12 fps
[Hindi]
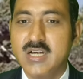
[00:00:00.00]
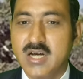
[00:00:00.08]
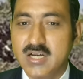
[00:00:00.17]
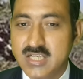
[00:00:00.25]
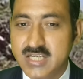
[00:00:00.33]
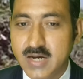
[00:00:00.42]

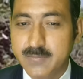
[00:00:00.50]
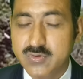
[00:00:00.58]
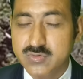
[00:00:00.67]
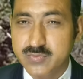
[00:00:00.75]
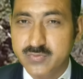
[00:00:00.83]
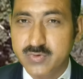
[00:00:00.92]
कि
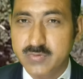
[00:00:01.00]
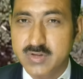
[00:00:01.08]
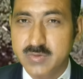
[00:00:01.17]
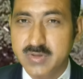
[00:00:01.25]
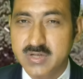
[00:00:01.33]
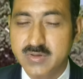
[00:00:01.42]
आपको फिफ्थ
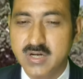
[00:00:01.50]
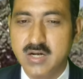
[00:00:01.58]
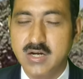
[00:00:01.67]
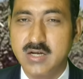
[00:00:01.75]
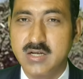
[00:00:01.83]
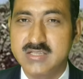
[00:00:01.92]
नंबर
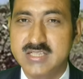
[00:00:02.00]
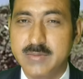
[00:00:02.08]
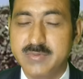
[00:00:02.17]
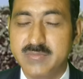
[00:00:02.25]
स्टेप